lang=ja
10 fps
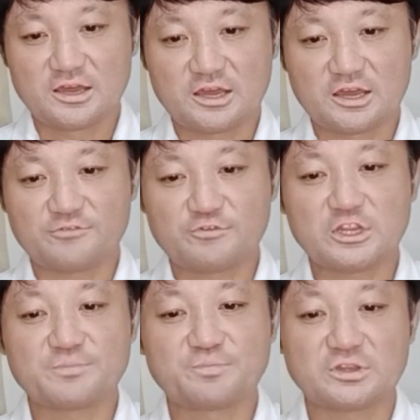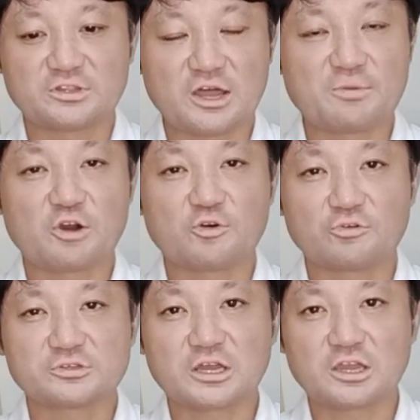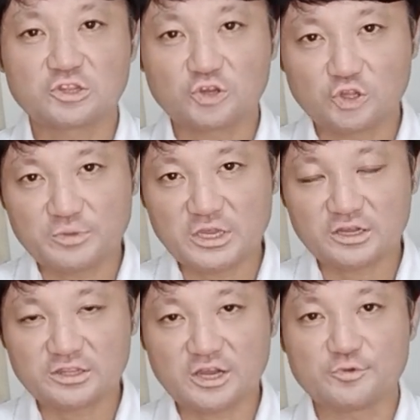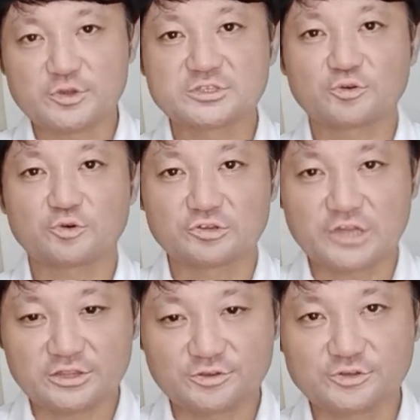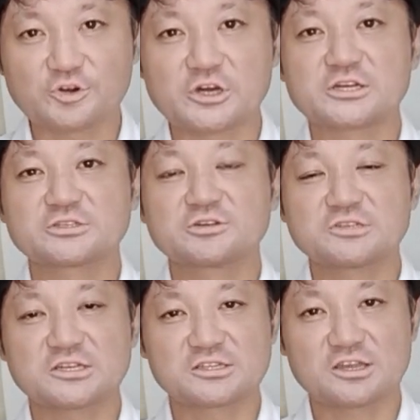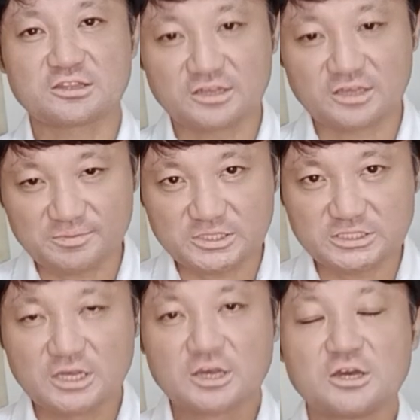フィリピン・ダバオお酒の飲み方ウィズコロナというお話をさせていただきます。